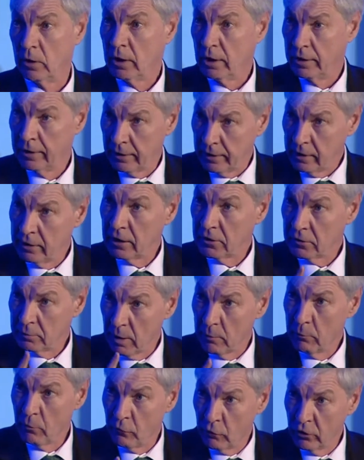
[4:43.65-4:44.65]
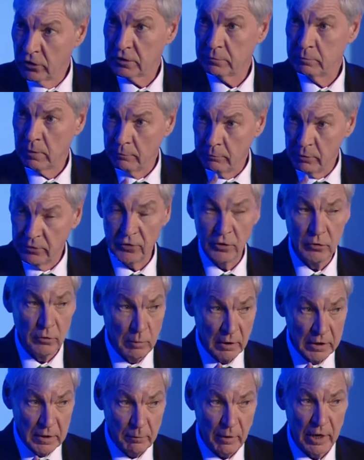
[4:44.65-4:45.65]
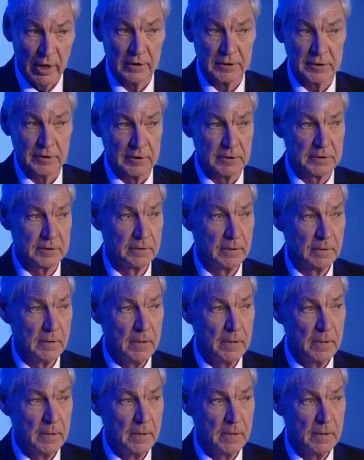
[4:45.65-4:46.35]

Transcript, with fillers: Ich rede jetzt mal bewusst mal ein bisschen über die Praxis.